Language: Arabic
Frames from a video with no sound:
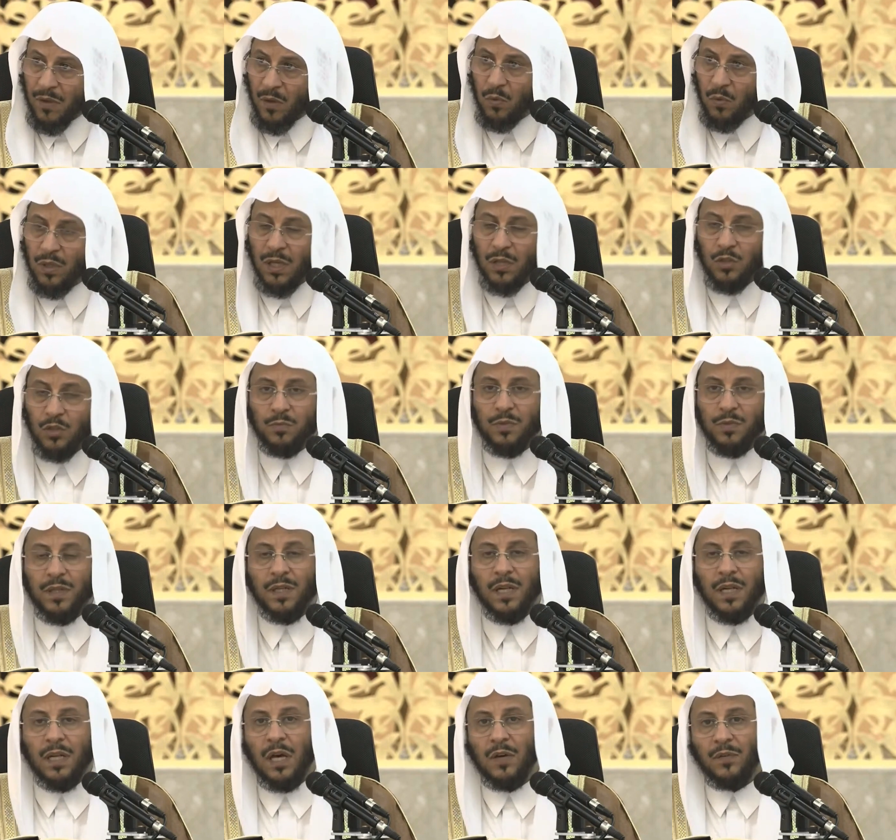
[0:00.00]
ولا
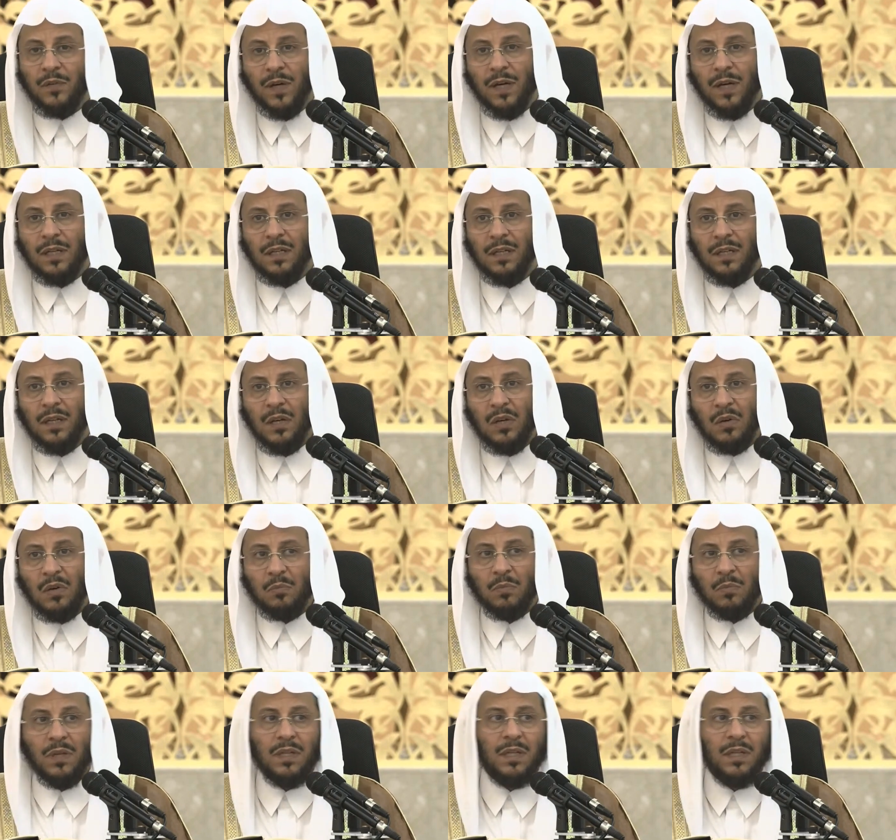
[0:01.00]
يمكن أن أفعل
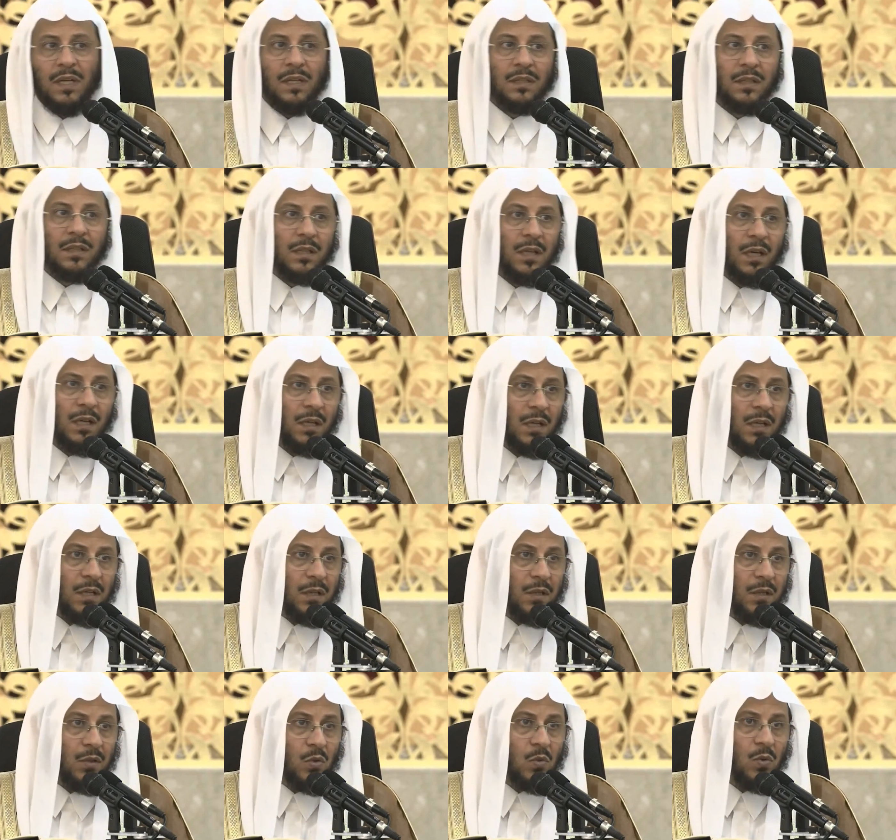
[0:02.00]
بل يأتي
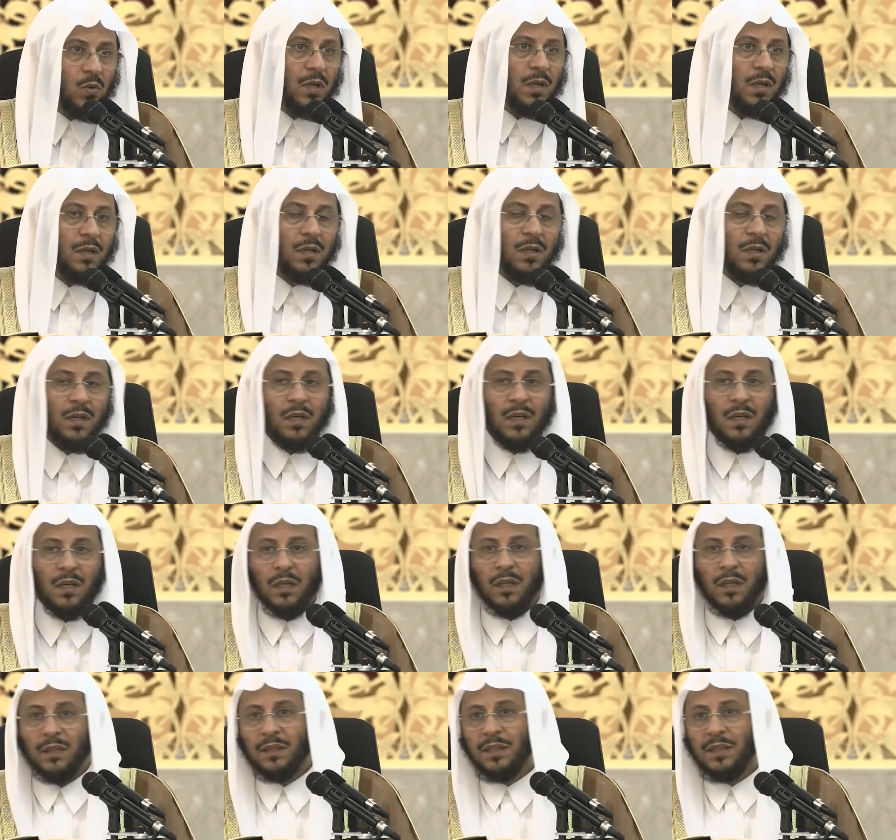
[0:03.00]
الذي هو
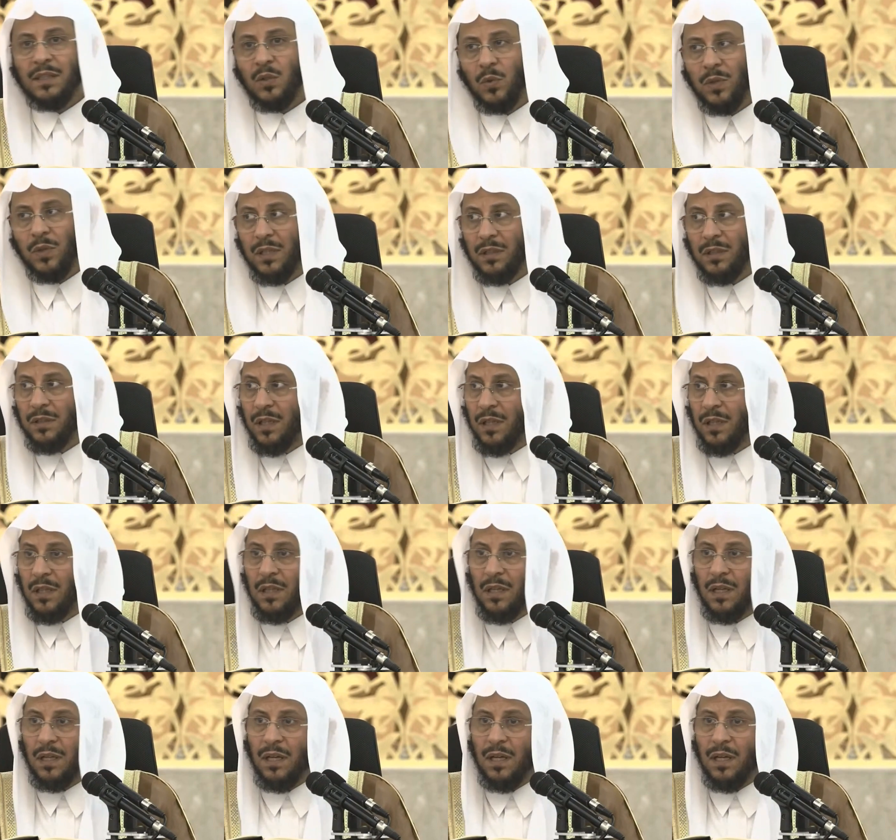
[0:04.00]
خير
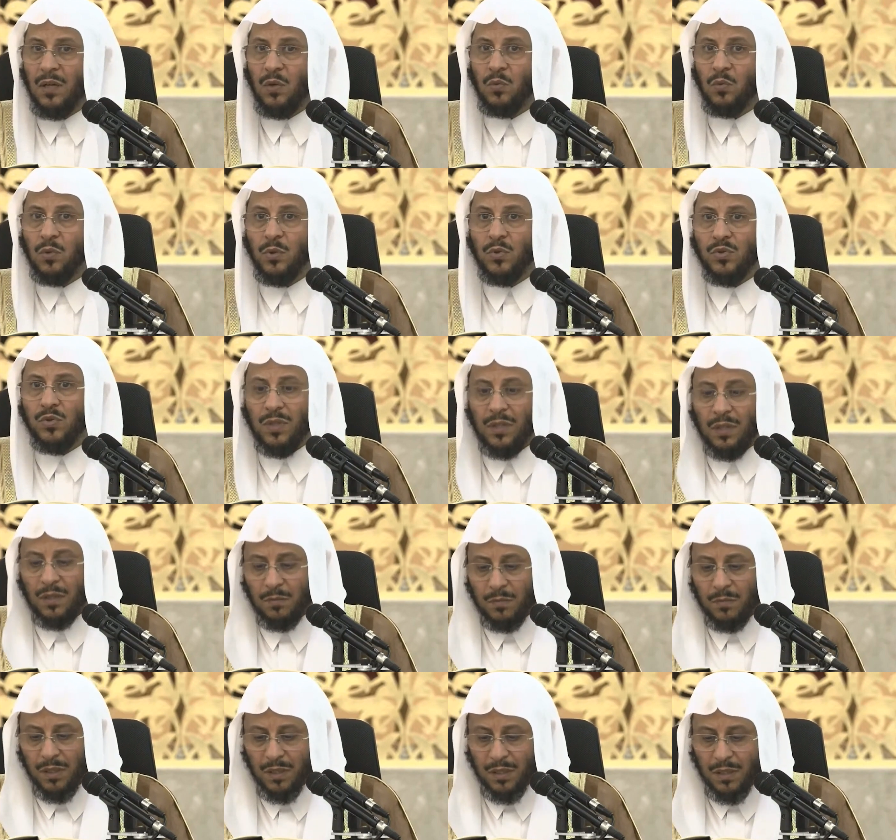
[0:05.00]
ويتقي الله
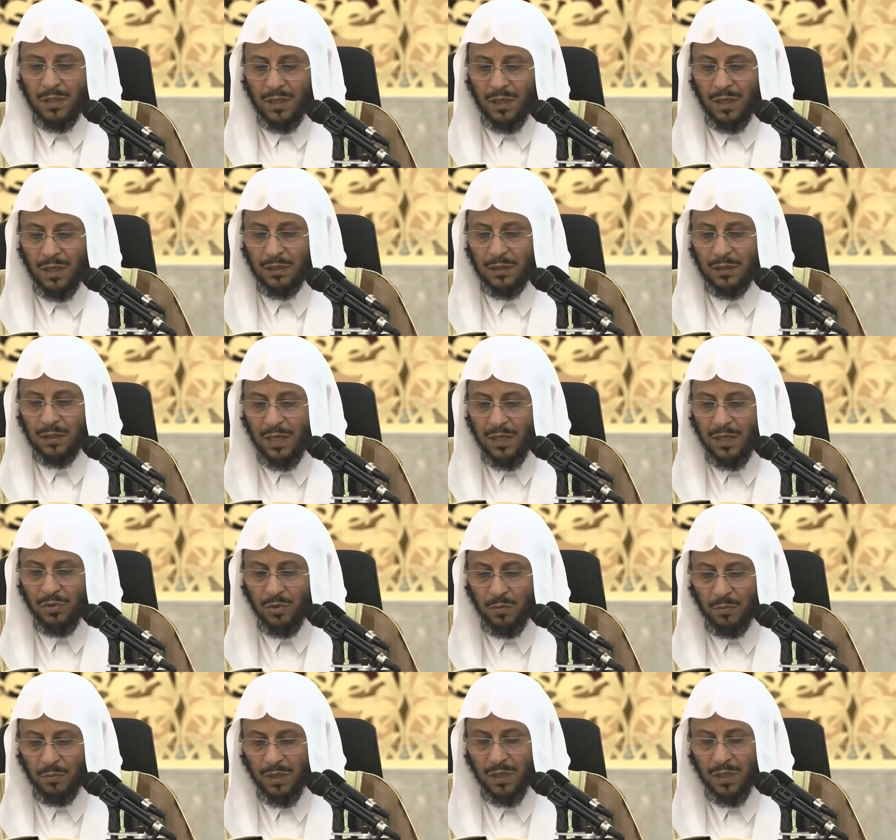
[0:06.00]
ويصلح بين
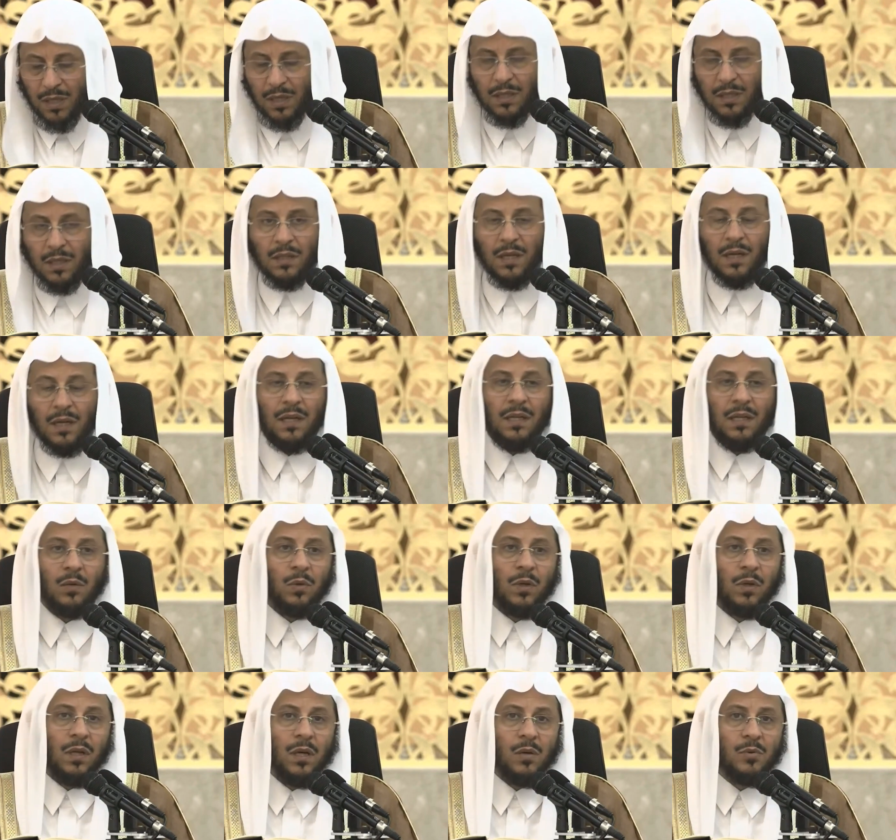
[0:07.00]
الناس ثم قال تعالى
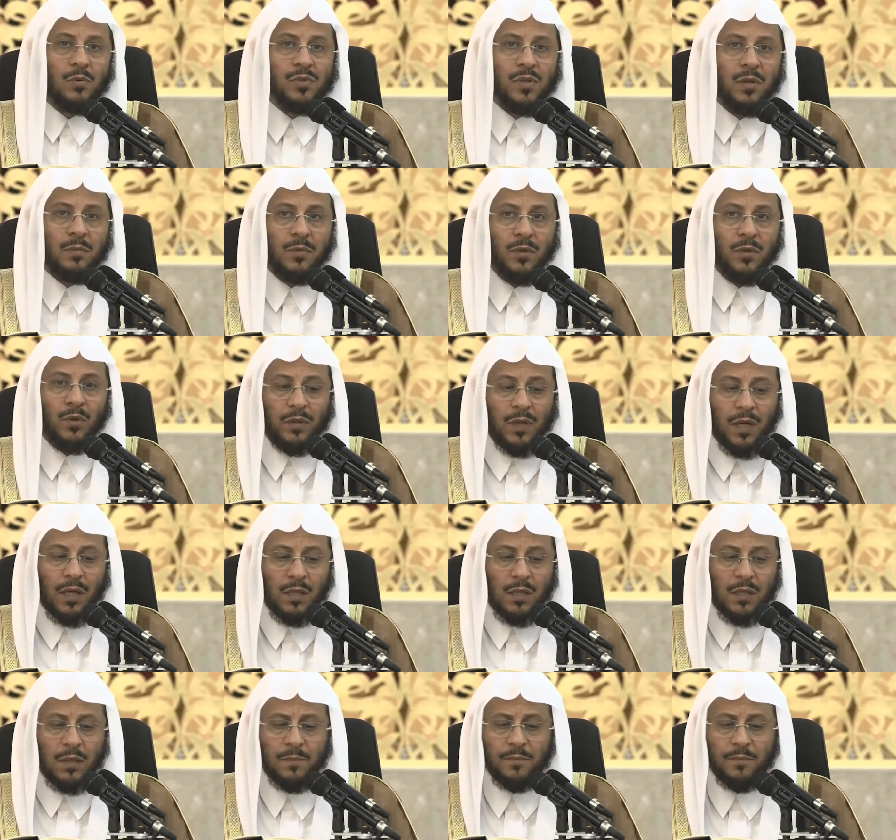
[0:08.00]
والله سميع
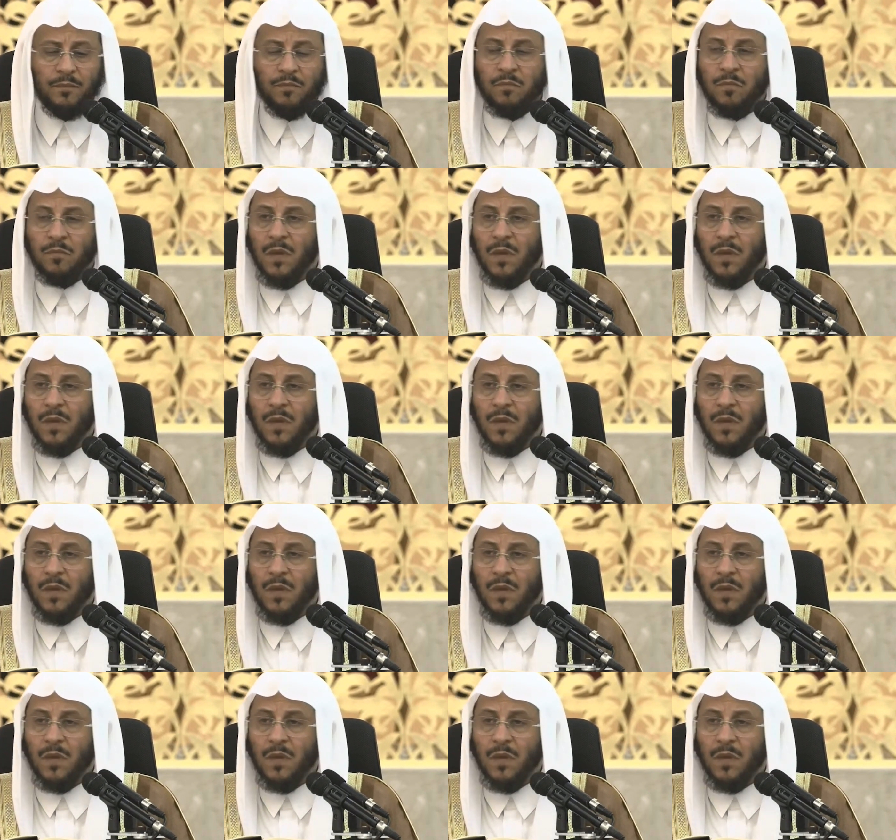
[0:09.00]
عليم